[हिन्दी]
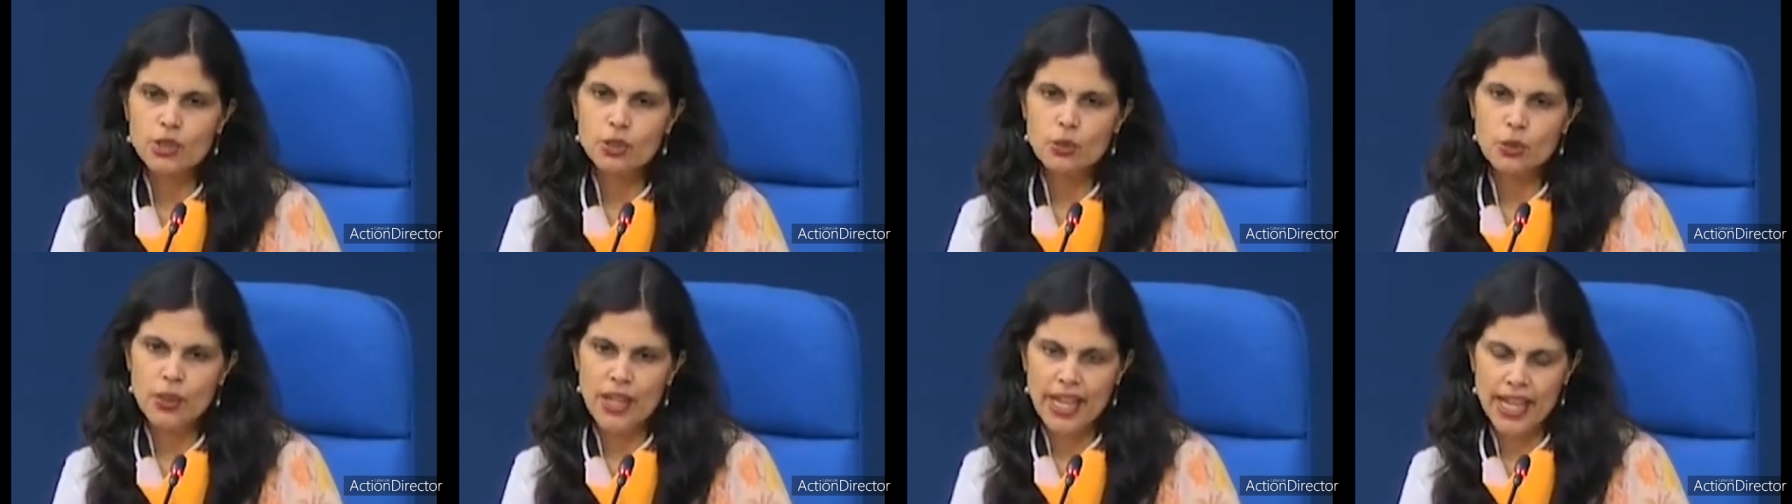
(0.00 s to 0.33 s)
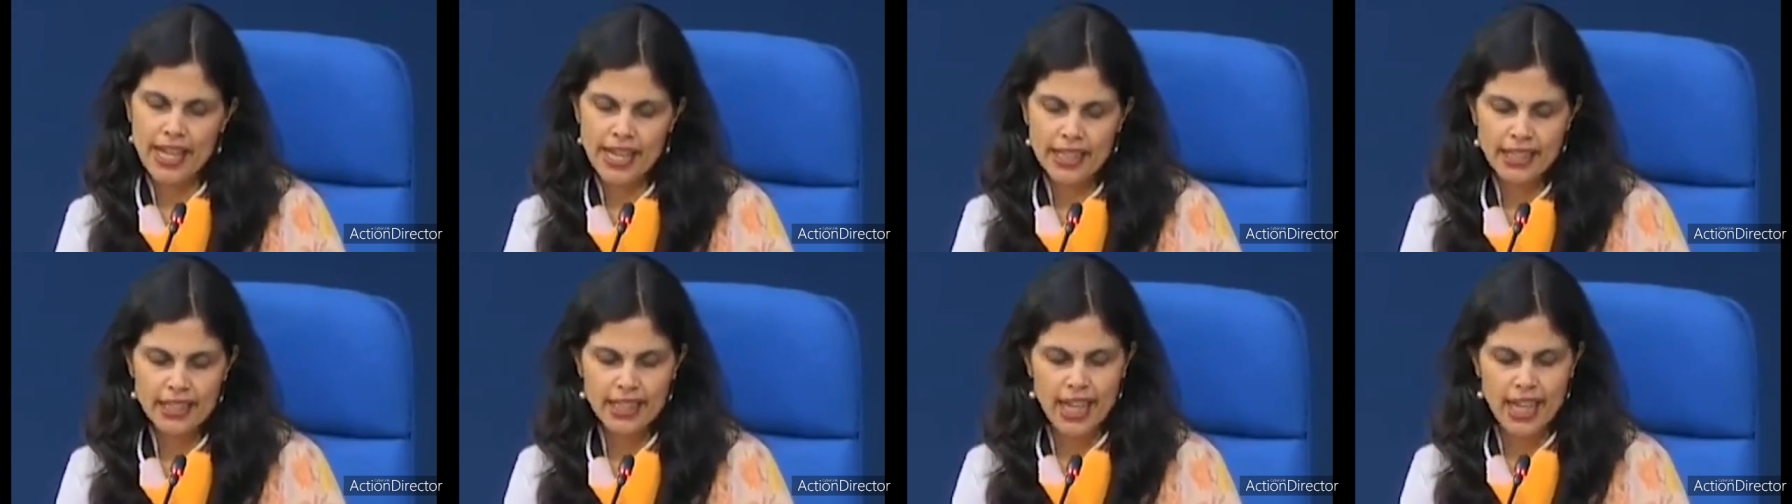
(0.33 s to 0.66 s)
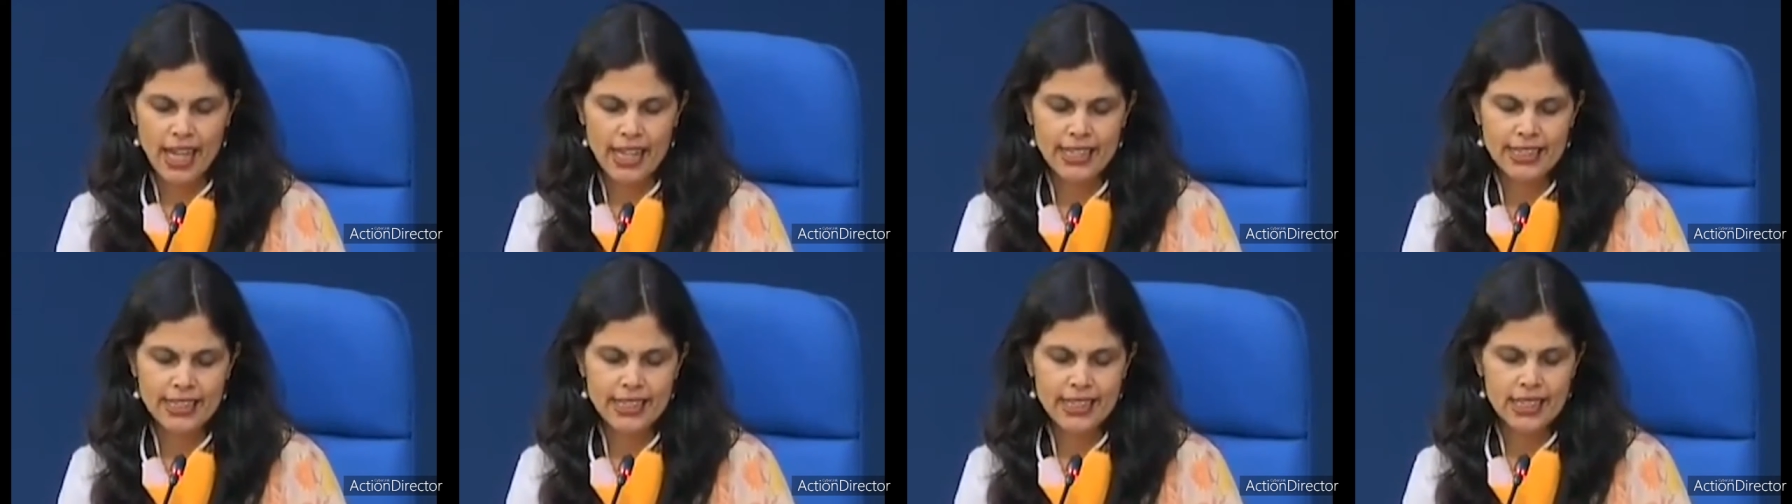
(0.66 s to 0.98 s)
टू एंड
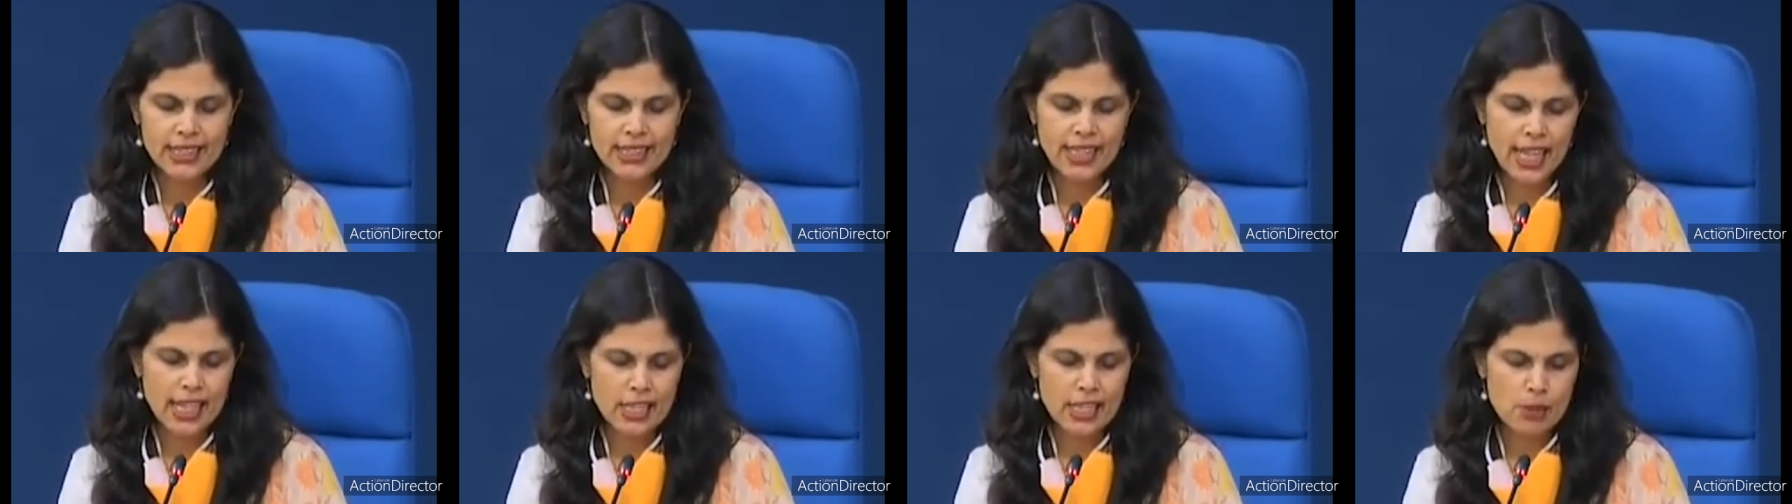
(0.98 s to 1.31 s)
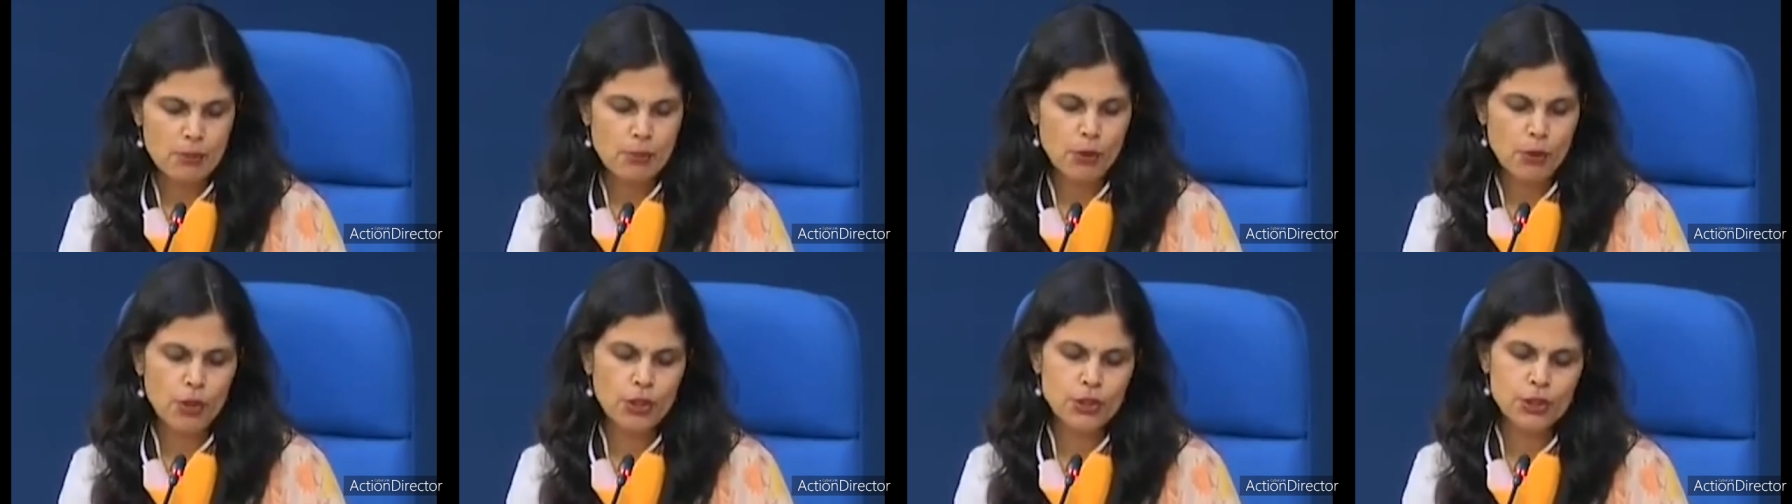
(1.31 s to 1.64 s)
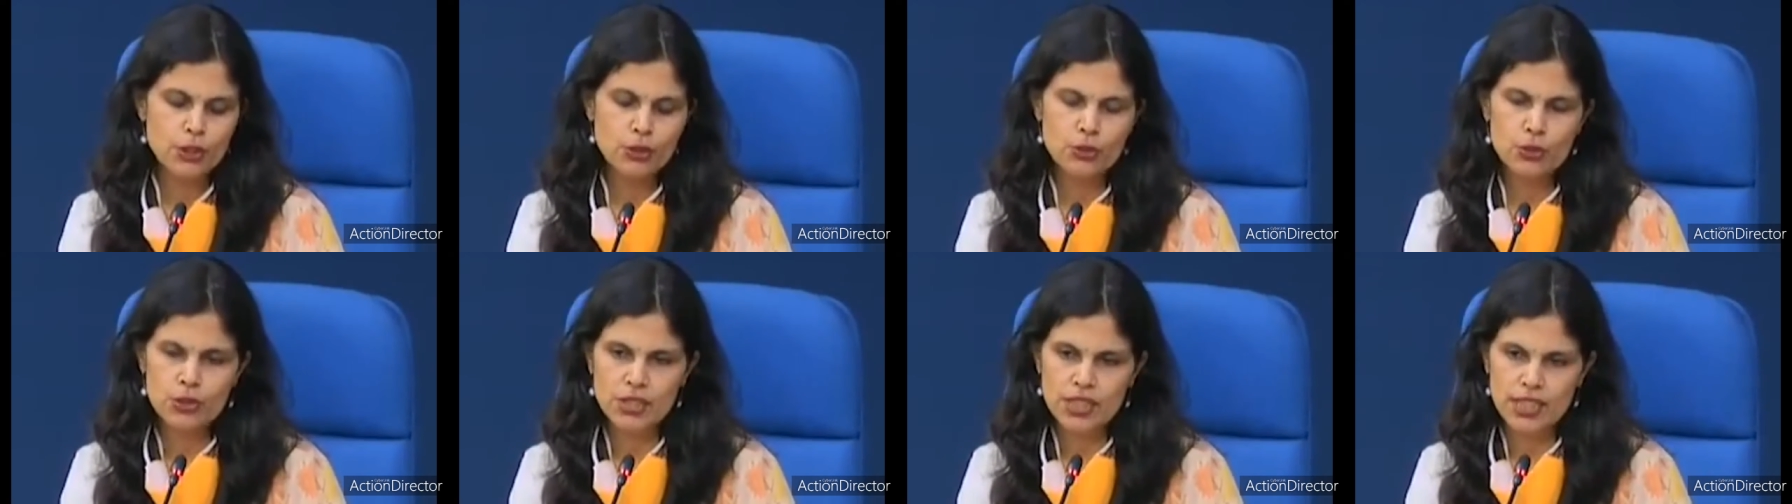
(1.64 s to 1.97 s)
आईटी डैशबोर्ड
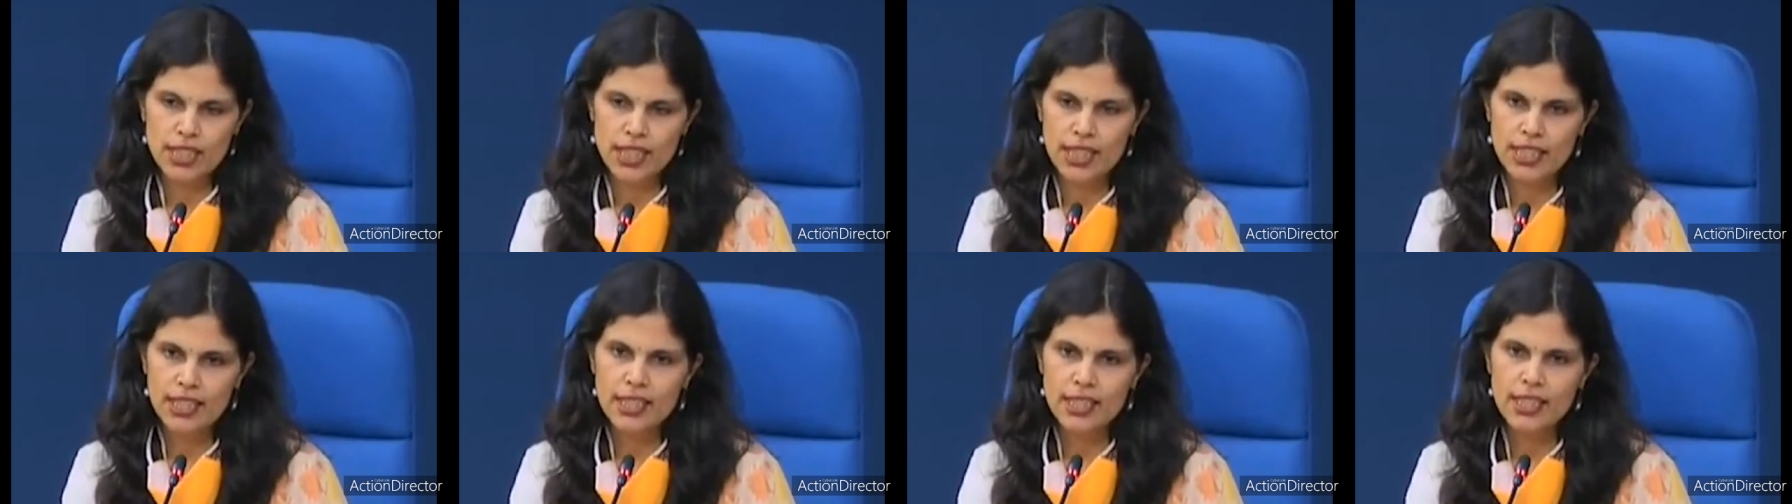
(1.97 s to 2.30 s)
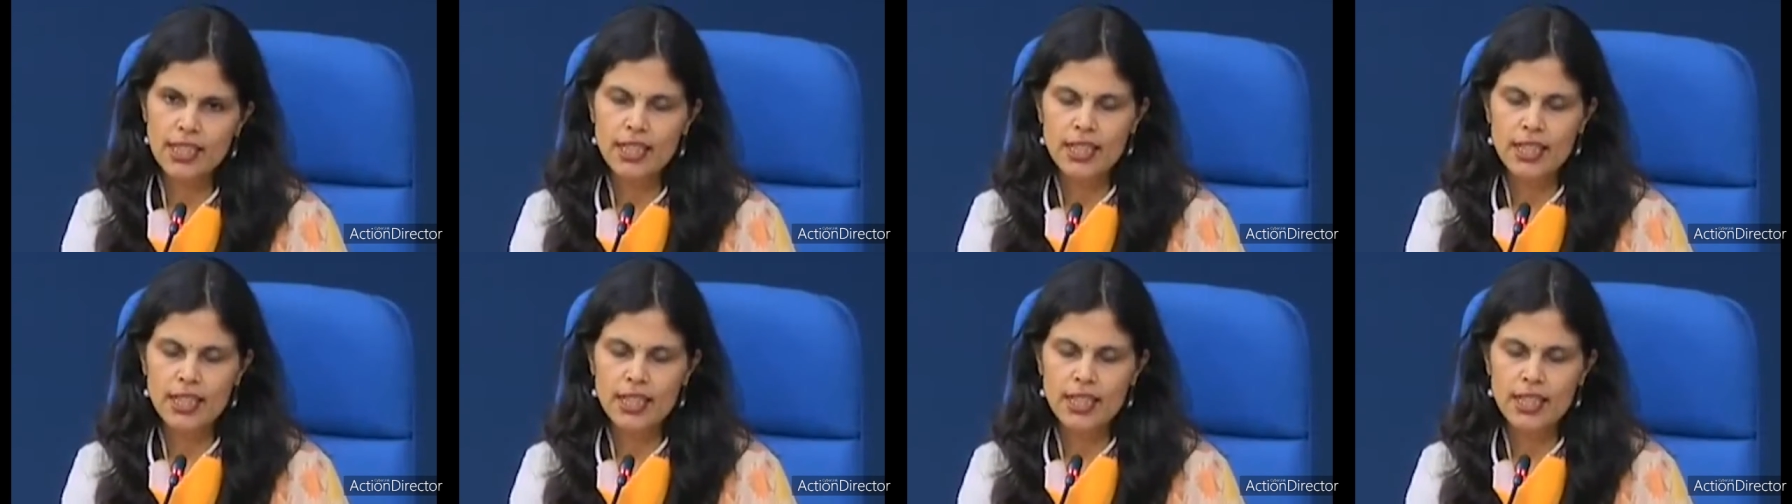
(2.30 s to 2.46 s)
यूज कर